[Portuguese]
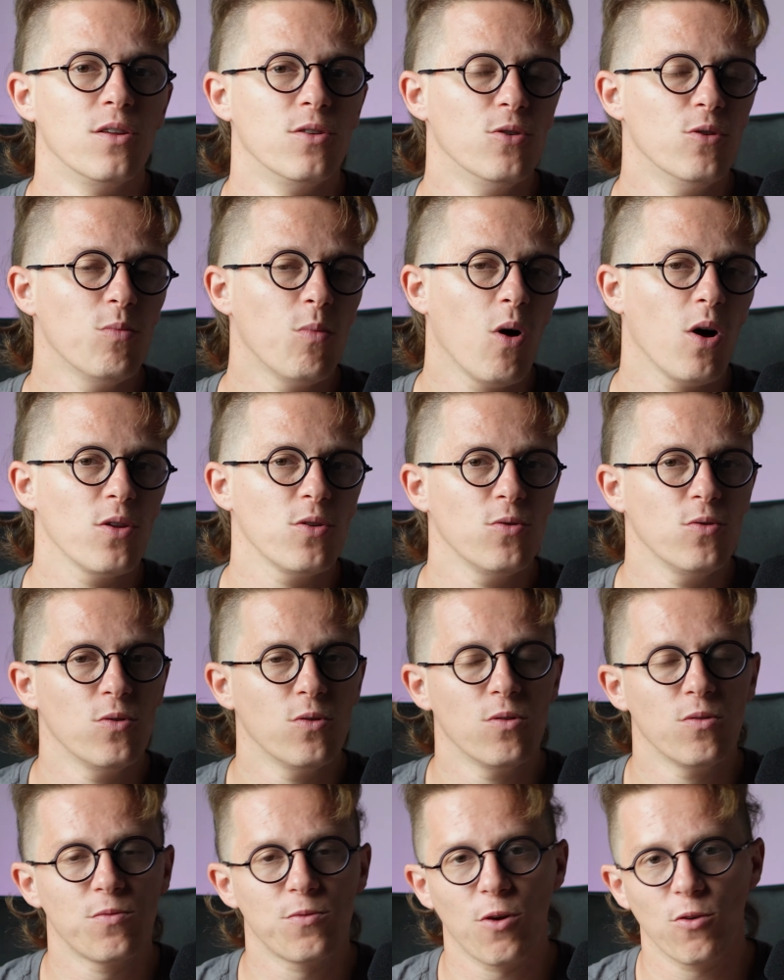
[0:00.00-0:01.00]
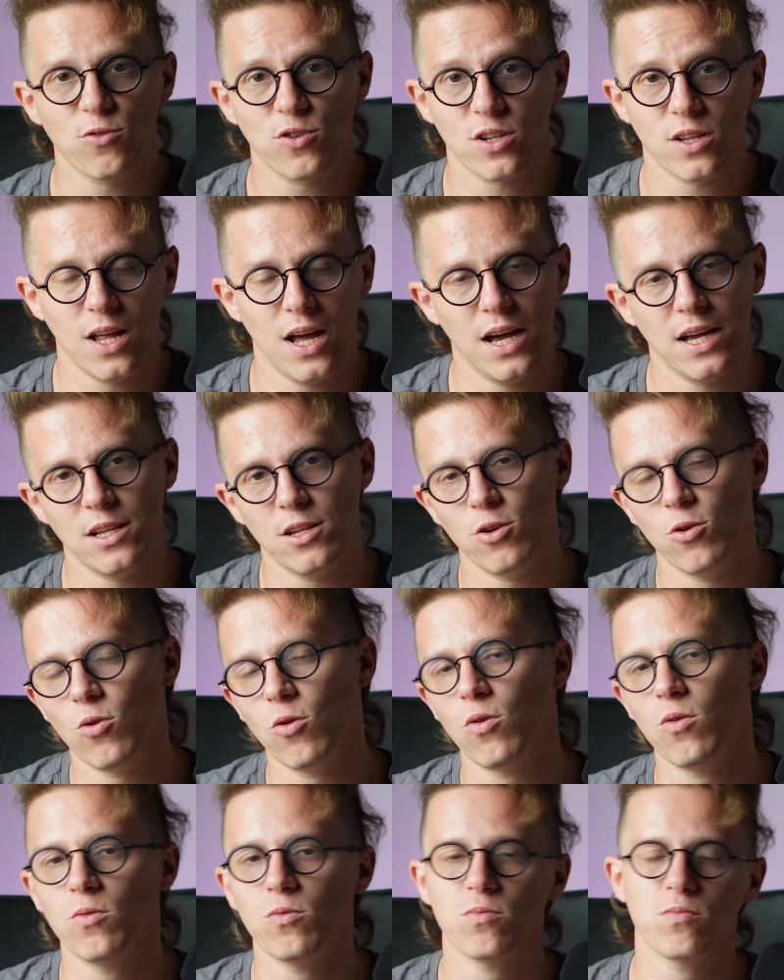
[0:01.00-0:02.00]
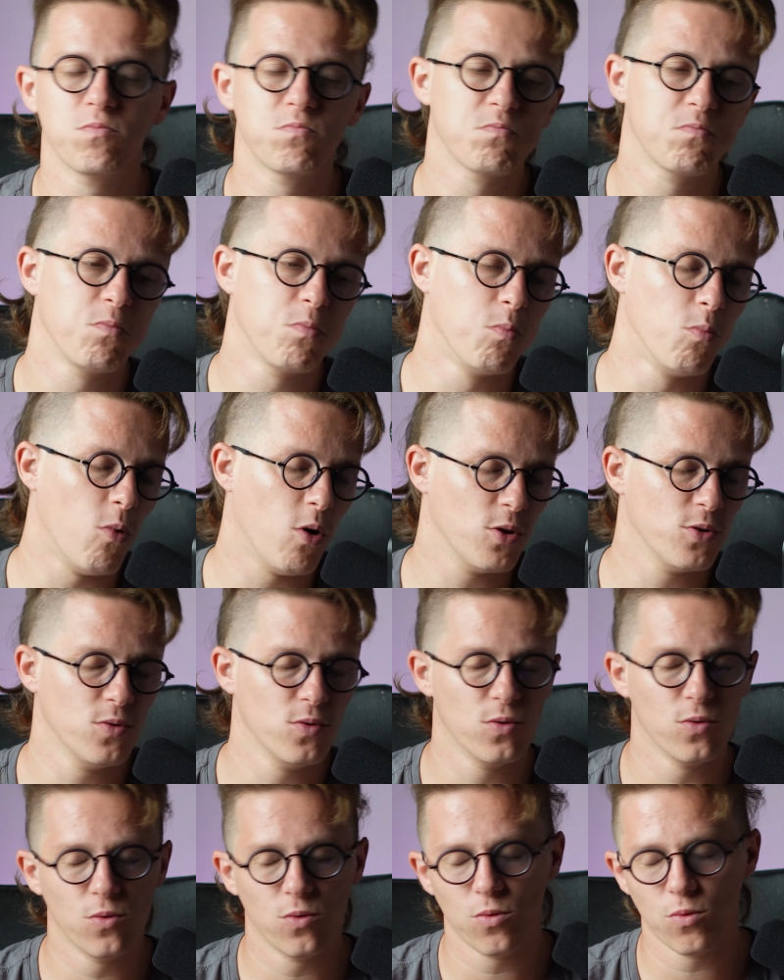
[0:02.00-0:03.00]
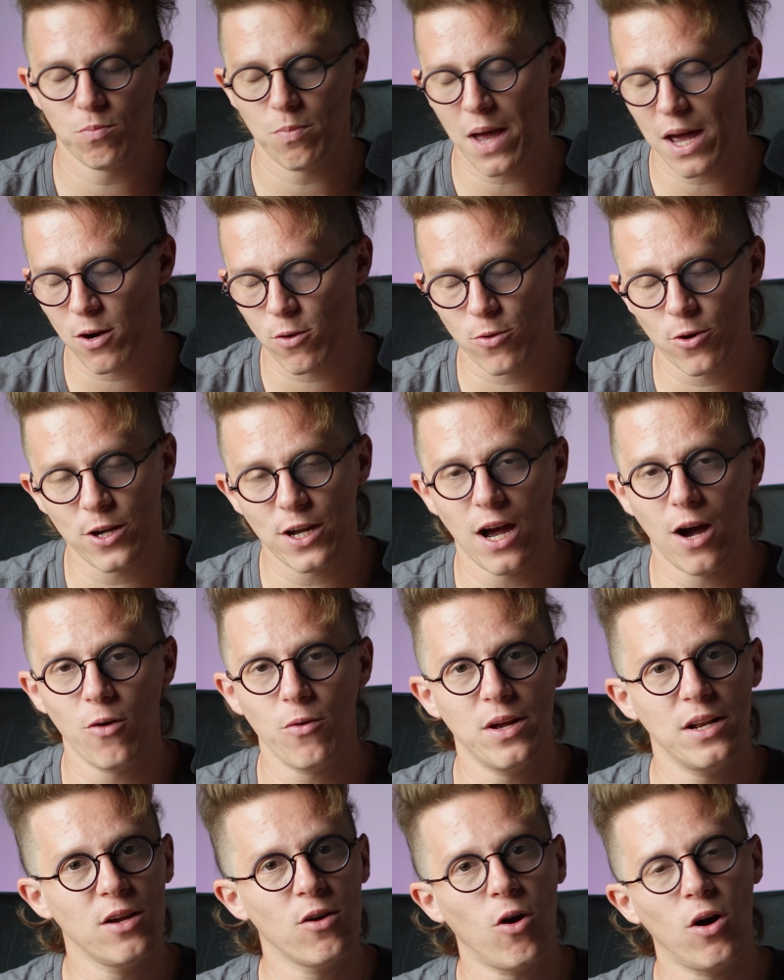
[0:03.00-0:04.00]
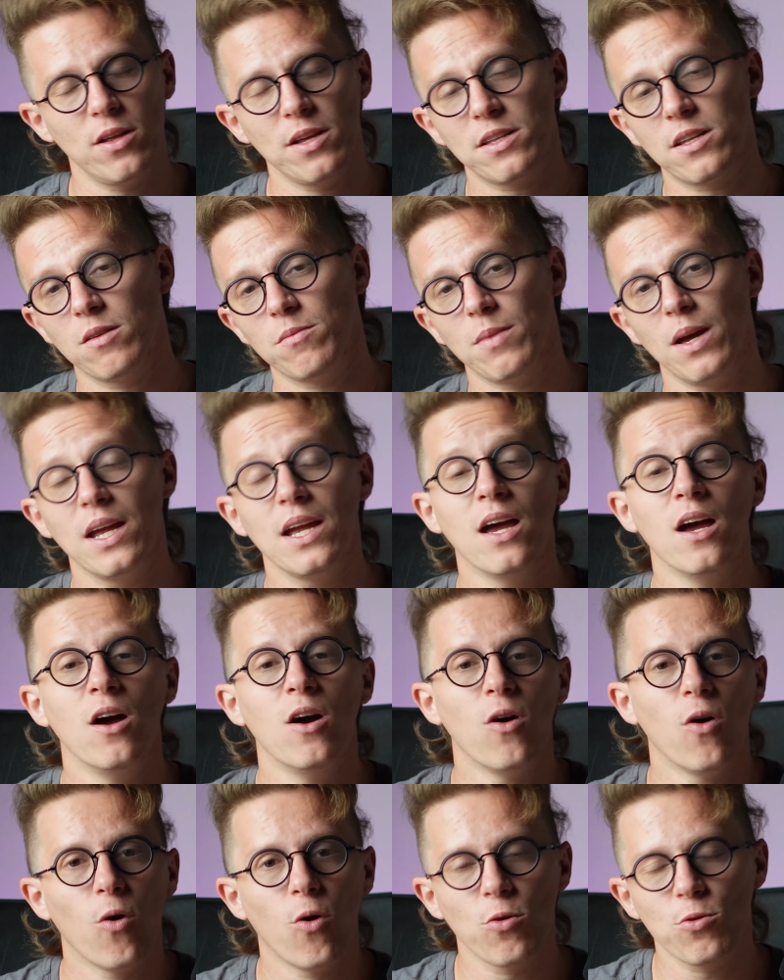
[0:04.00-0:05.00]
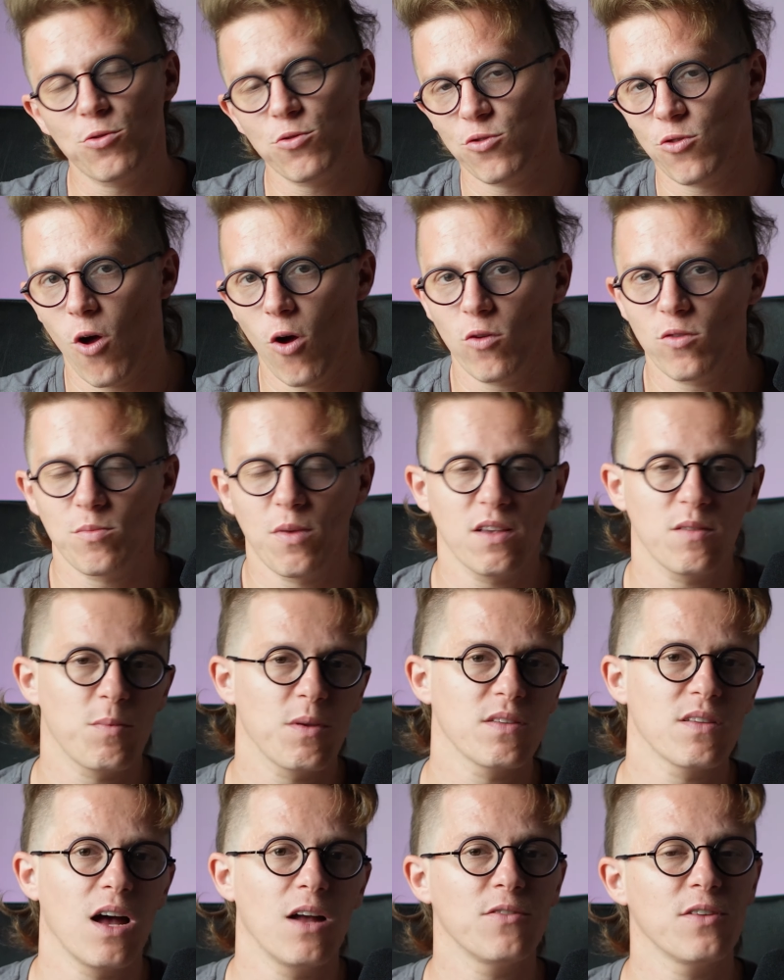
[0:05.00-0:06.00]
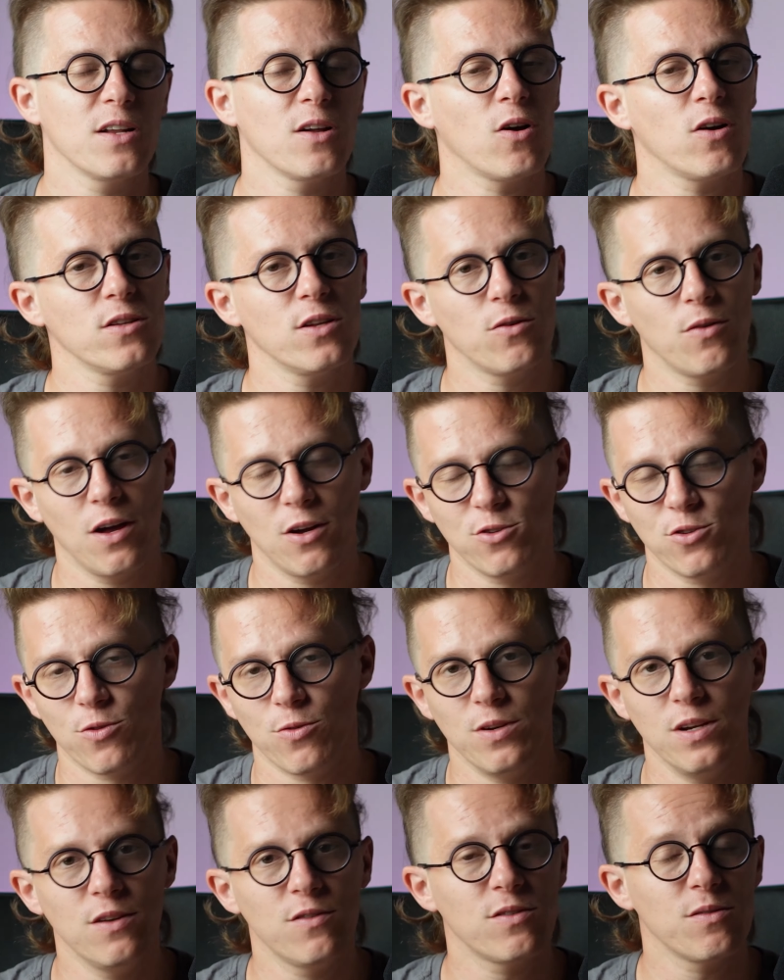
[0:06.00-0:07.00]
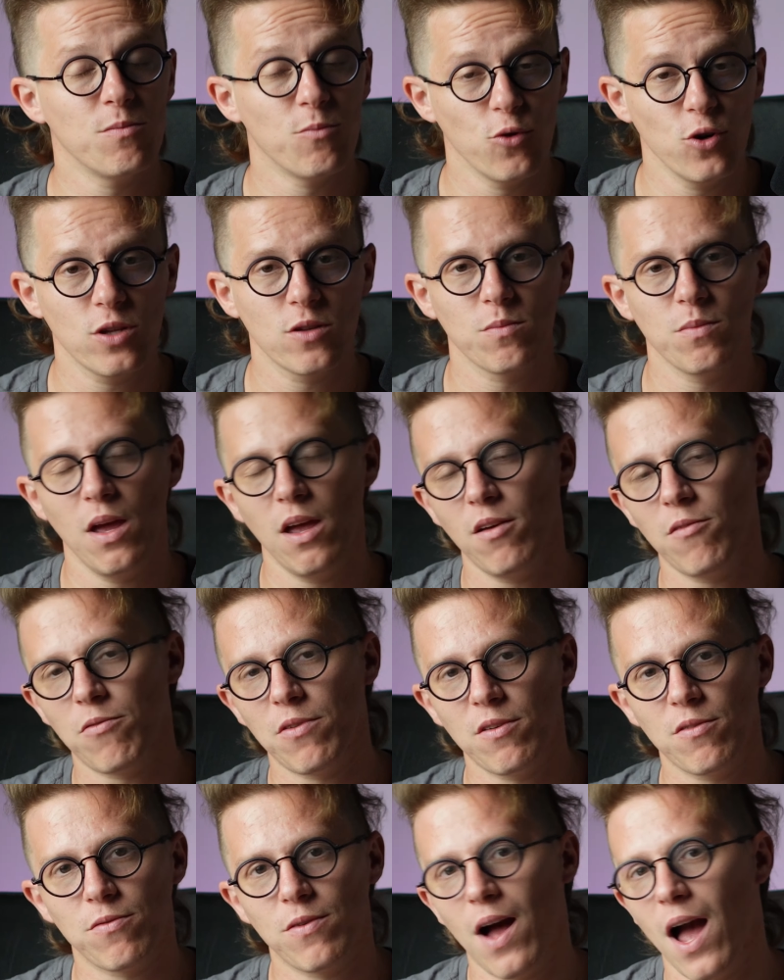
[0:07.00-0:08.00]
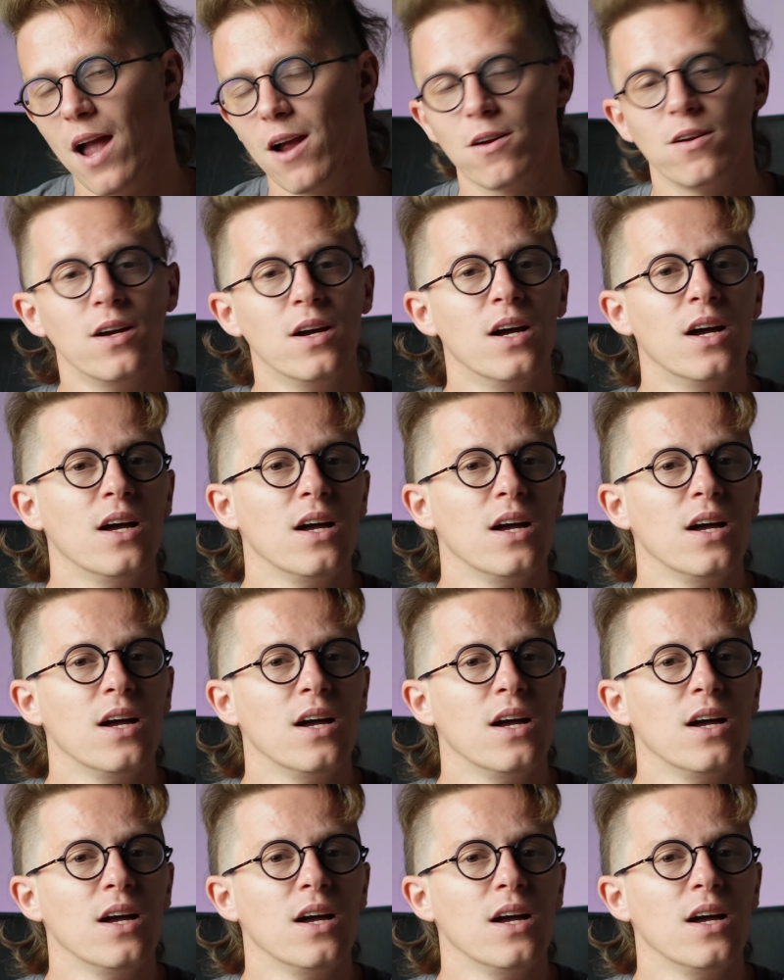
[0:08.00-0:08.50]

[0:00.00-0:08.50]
no modo Frontline ou modo Battle Royale, ele roda também Outros jogos mais pesados, ele roda Wild Rift muito bem, Free Fire.